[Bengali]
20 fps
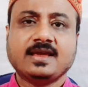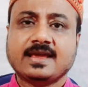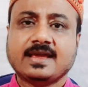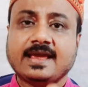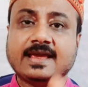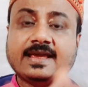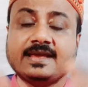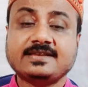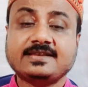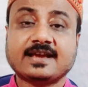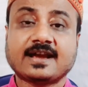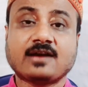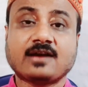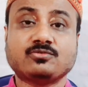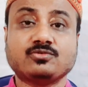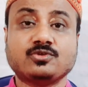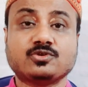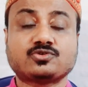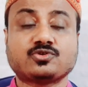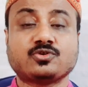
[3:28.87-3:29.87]
এই
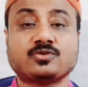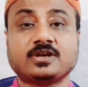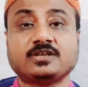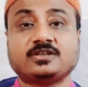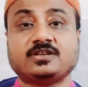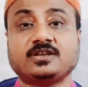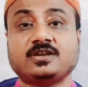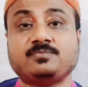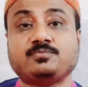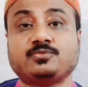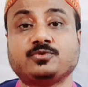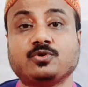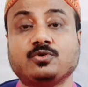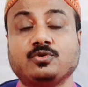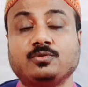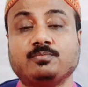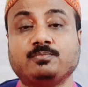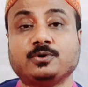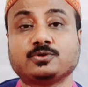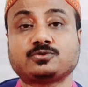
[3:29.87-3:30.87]
জায়গাগুলোর সঙ্গে তিনি পুরো
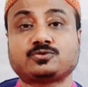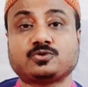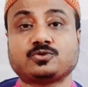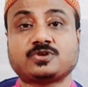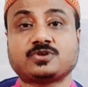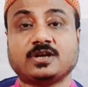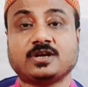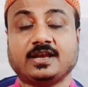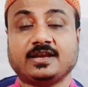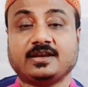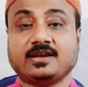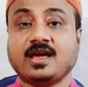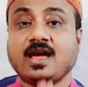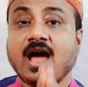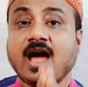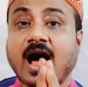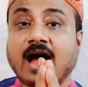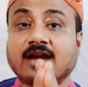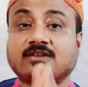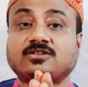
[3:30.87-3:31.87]
অভ্যস্ত ছিলেন
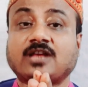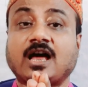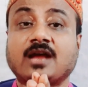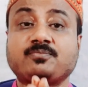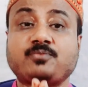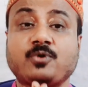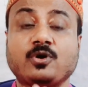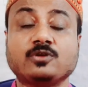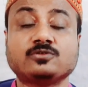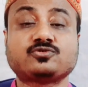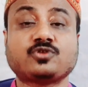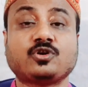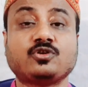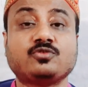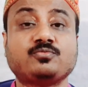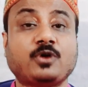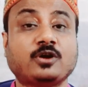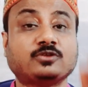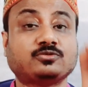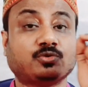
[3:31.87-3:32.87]
আর তার ফলস্বরূপ
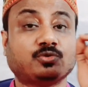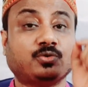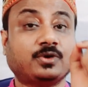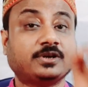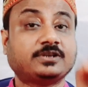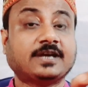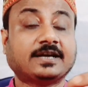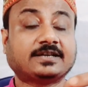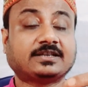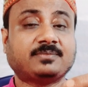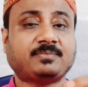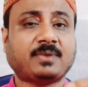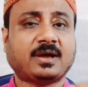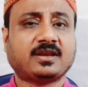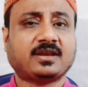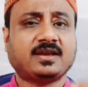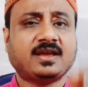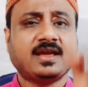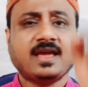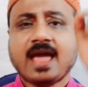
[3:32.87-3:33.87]
হয়তো হয়ে থাকতে পারে